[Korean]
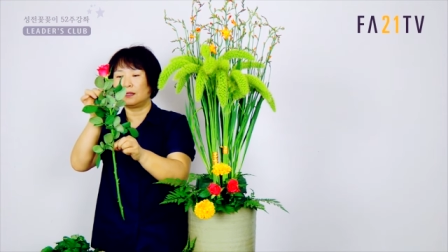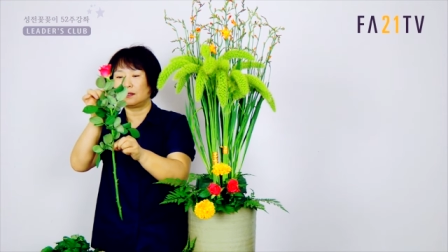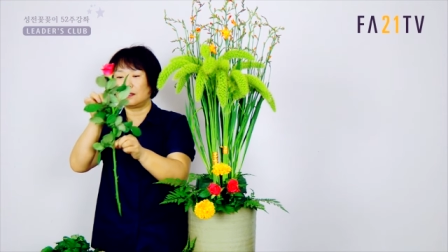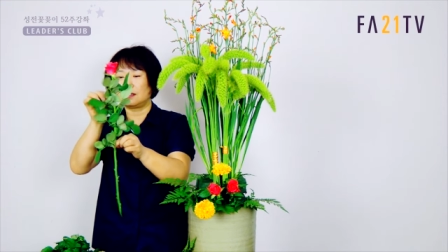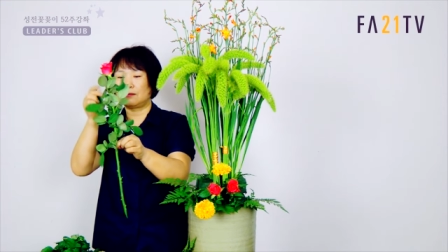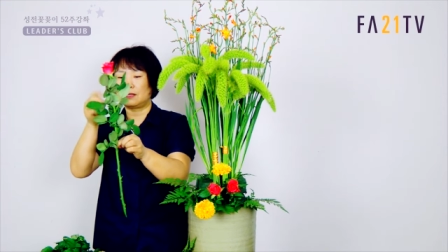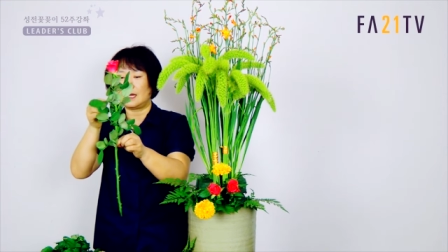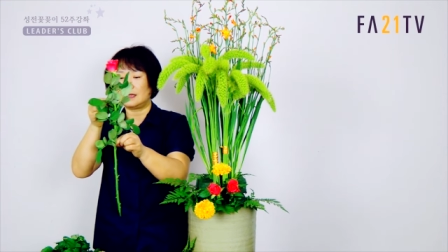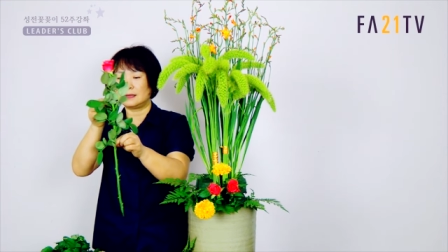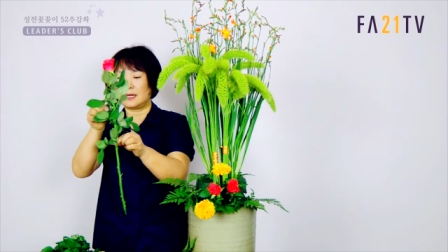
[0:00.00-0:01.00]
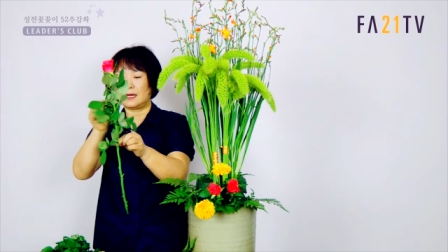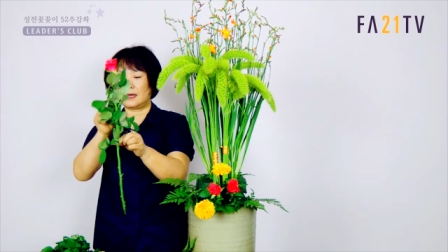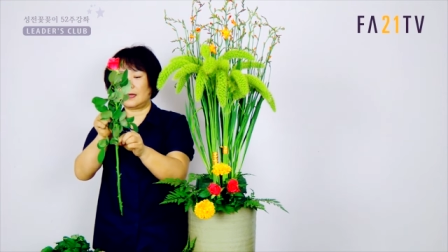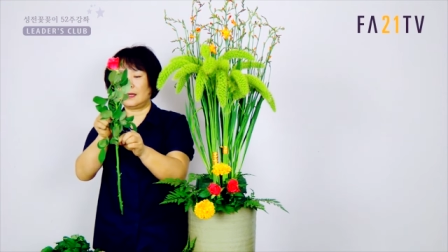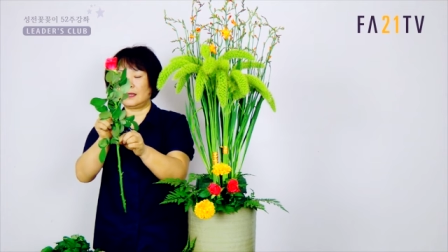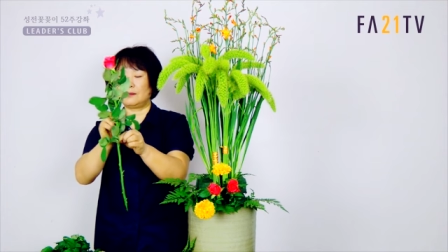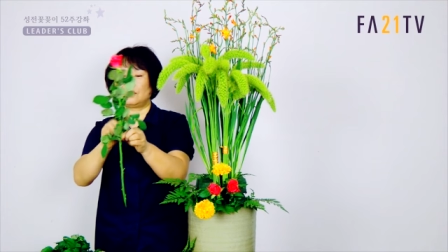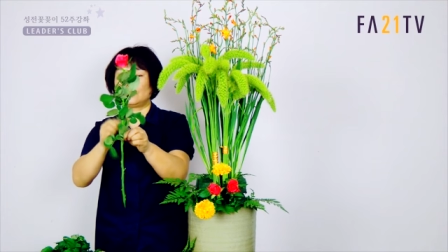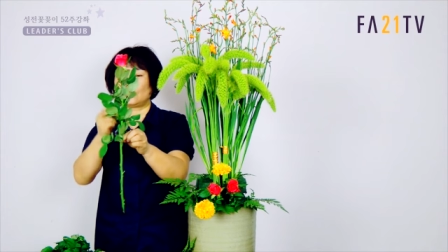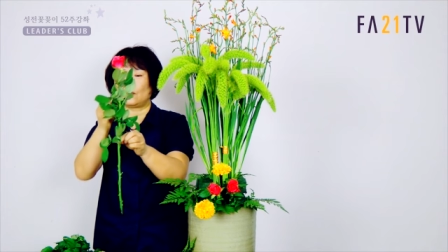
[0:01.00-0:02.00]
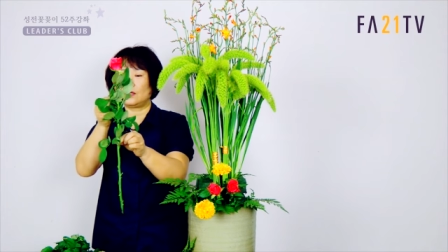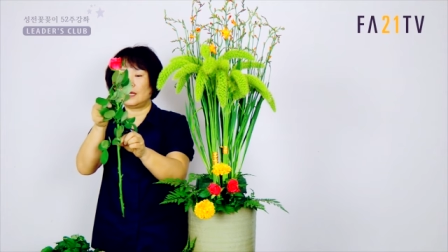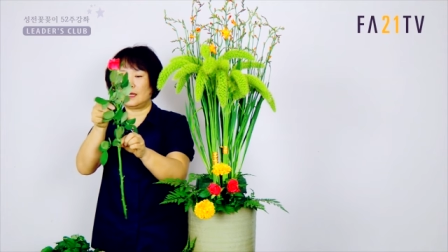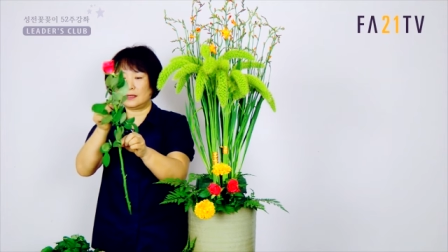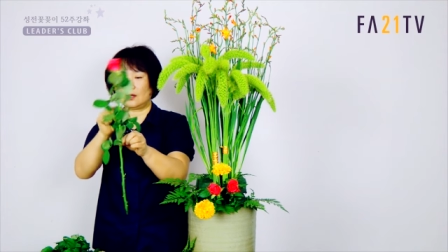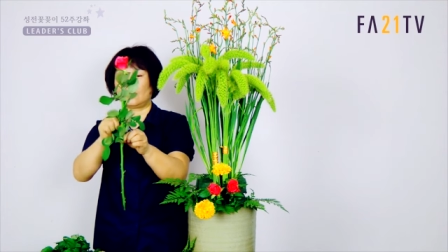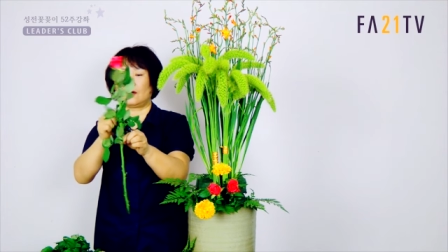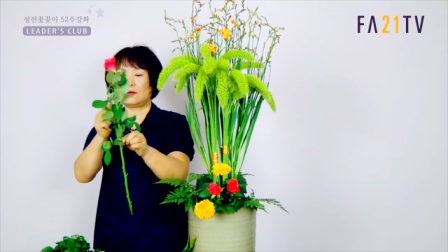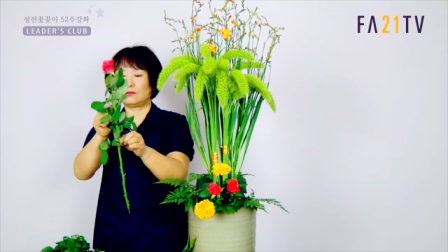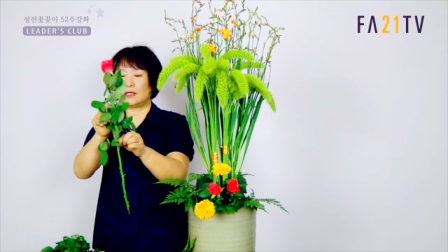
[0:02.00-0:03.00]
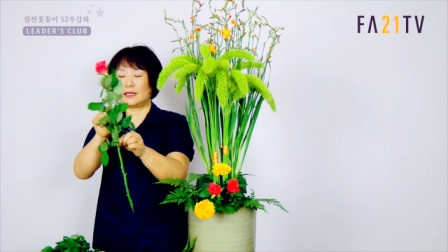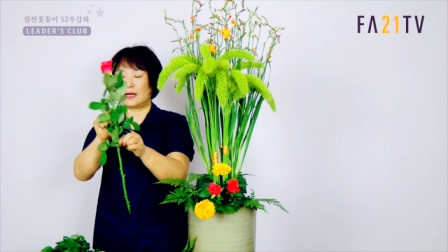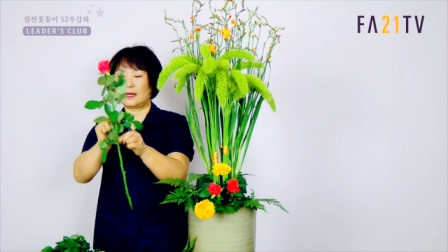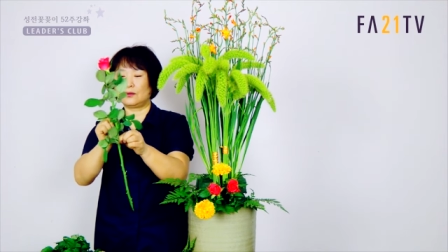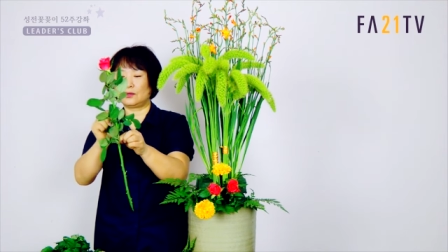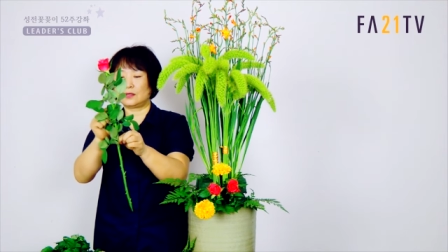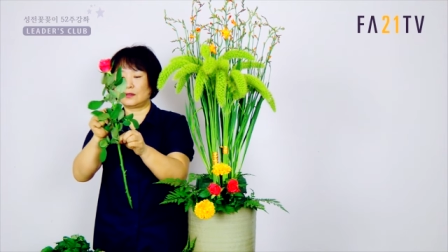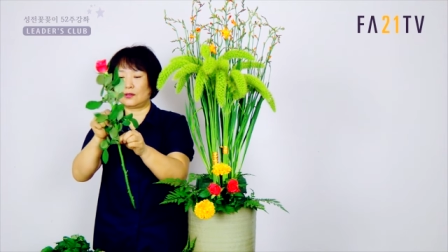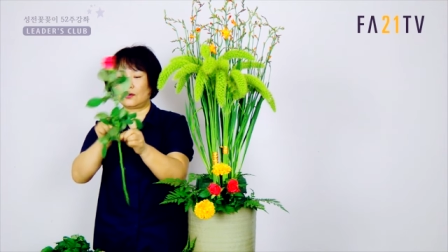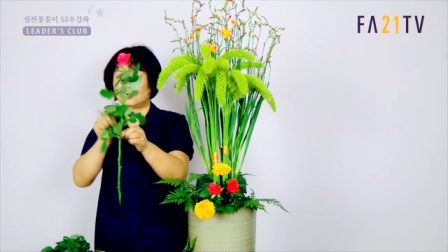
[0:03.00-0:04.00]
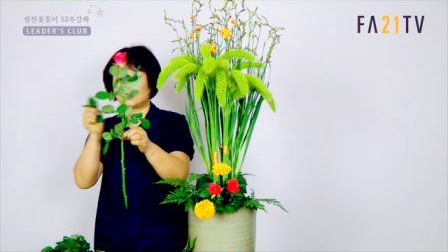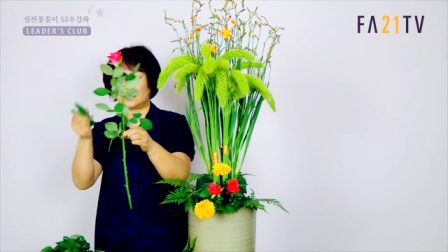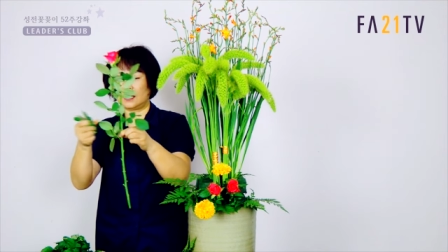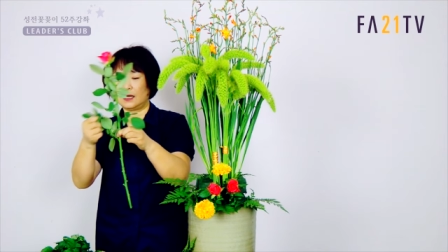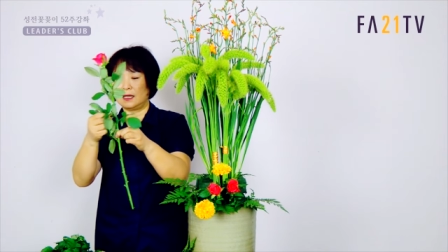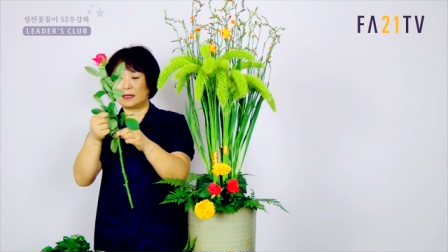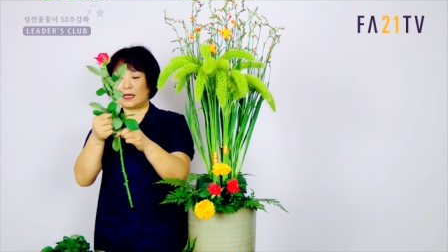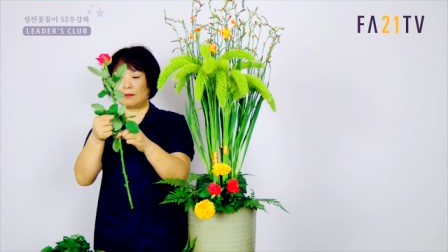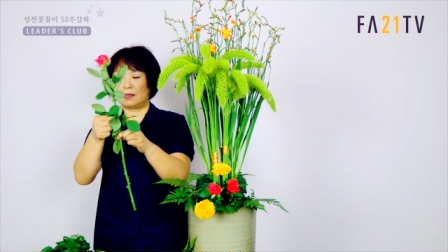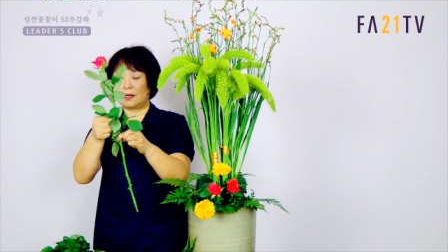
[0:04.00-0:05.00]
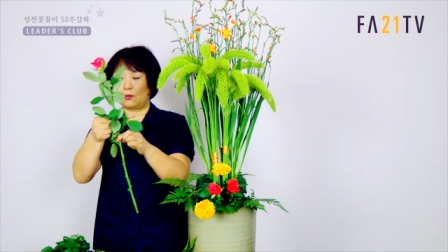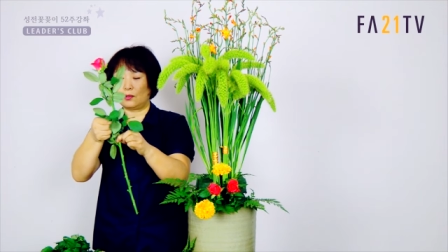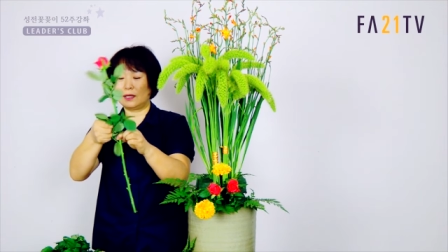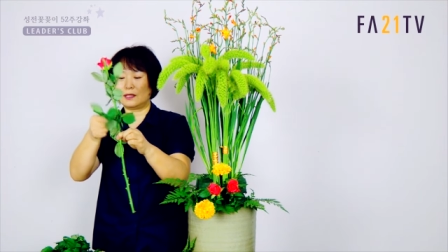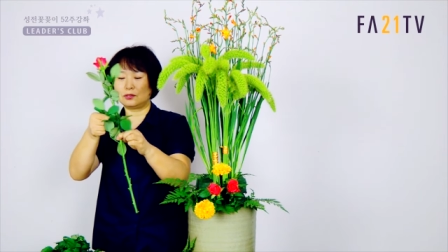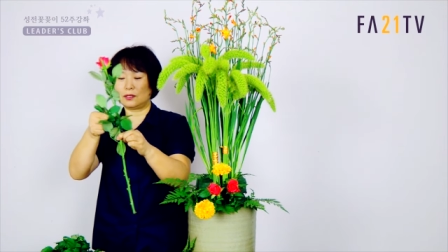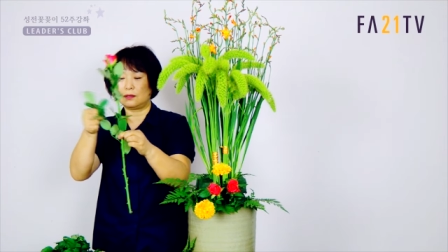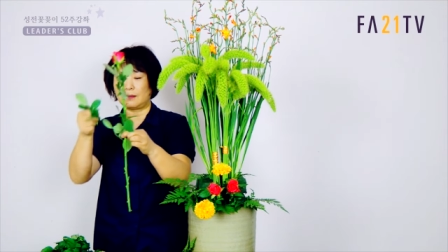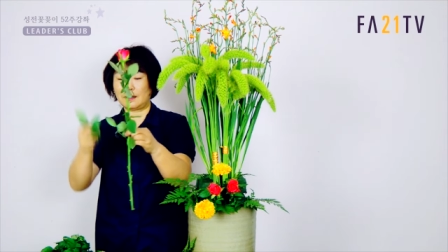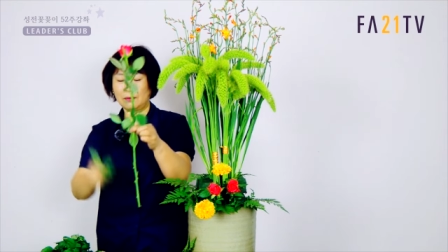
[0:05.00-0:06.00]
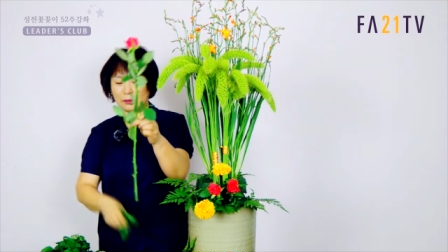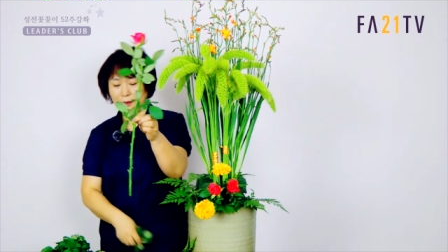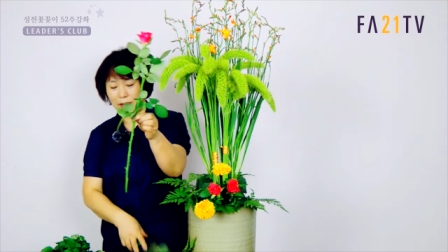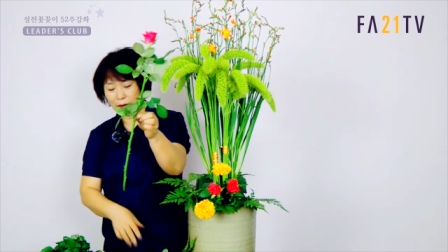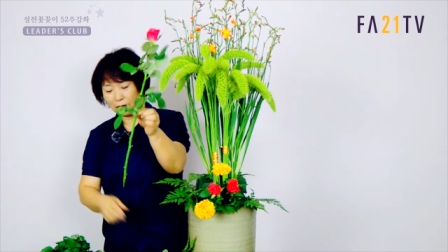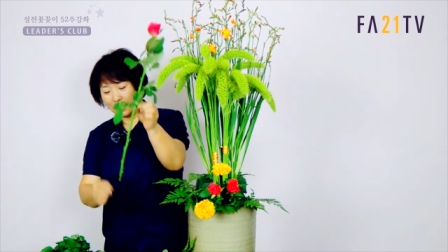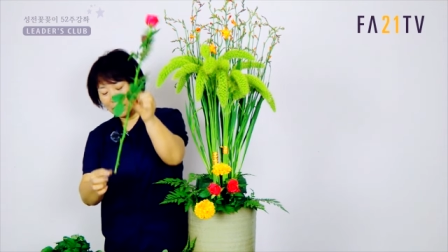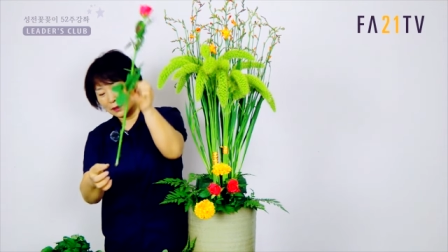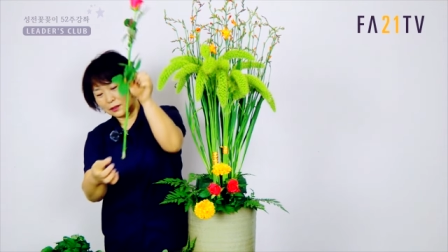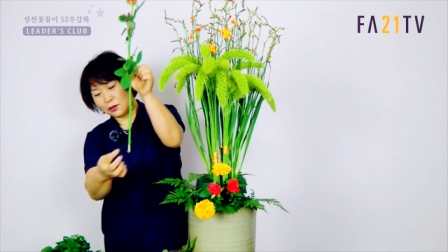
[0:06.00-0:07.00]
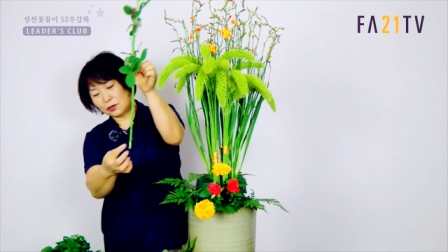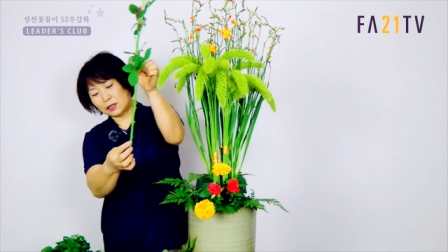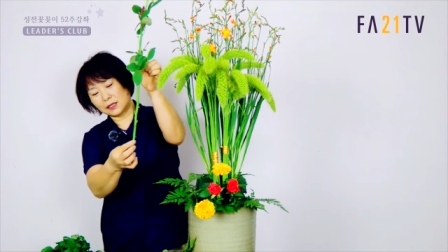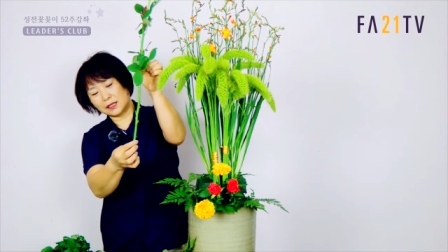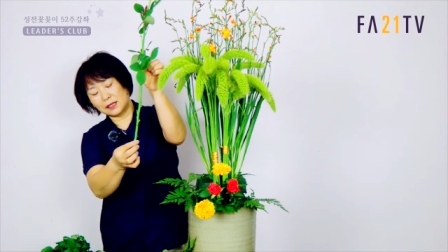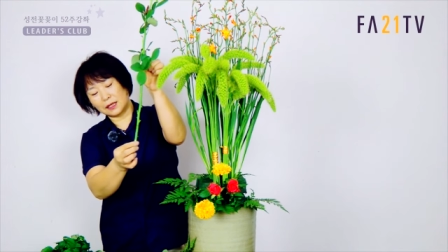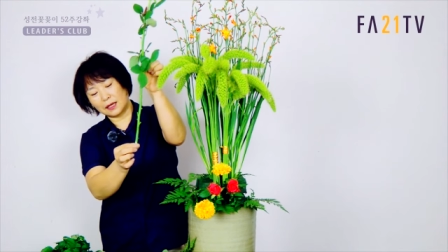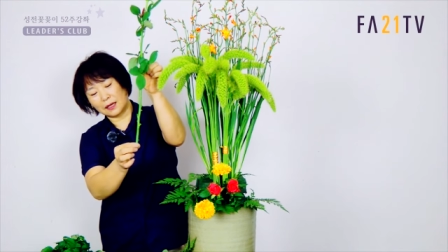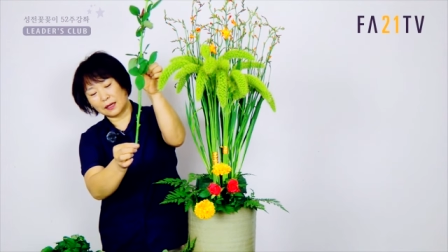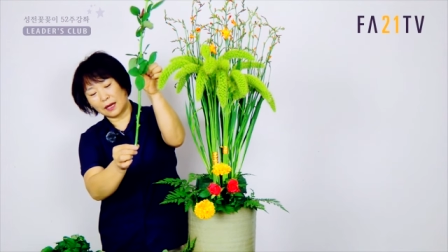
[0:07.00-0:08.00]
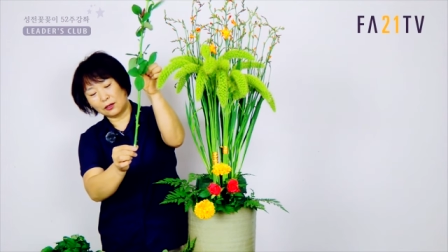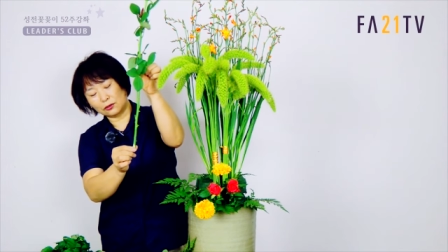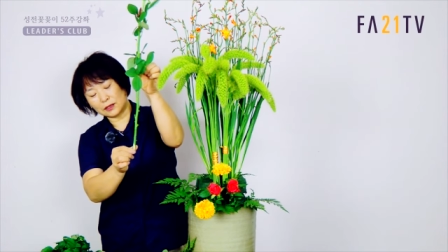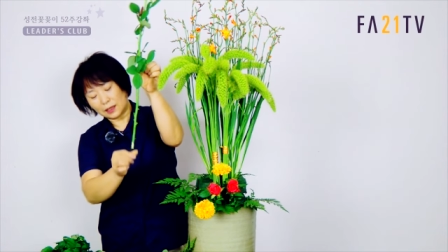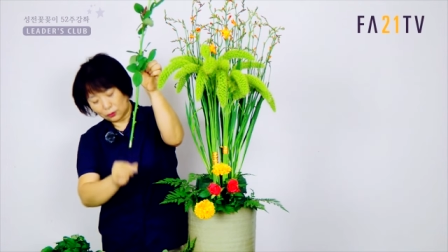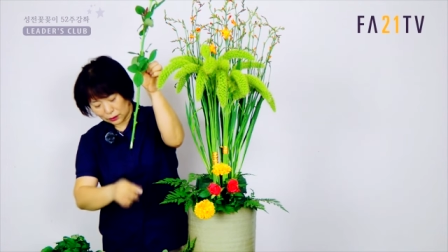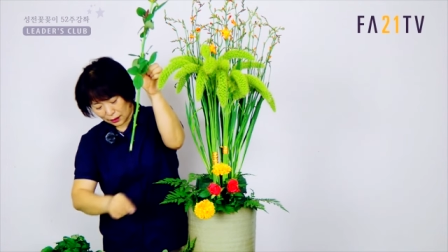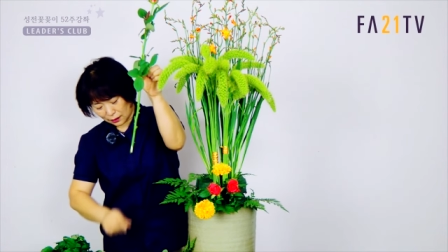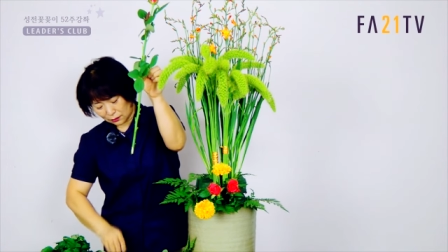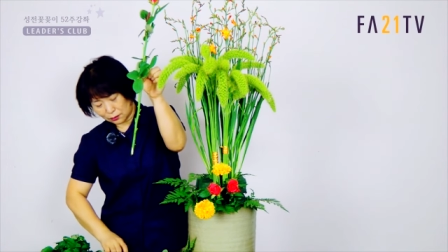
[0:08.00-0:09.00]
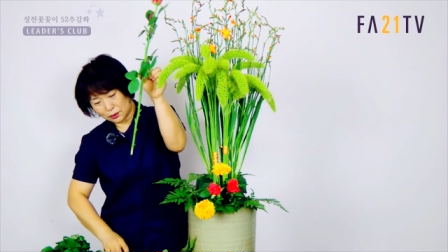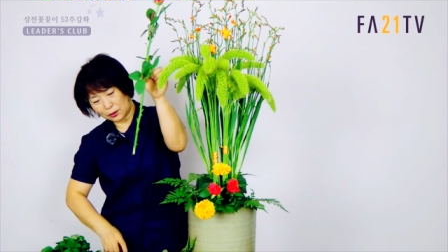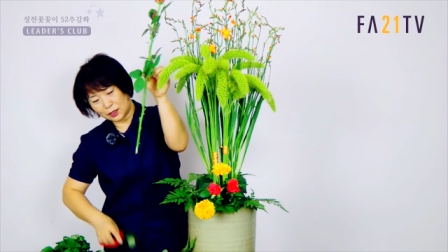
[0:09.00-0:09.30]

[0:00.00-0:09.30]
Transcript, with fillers: 그렇기 때문에 항상 잎을 정리해서 물에 담가 놓으시는 것이 장미가 오래 갈 수 있는 방법이에요. 그래 여기 길게 칼로 잘라도 상관은 없어요.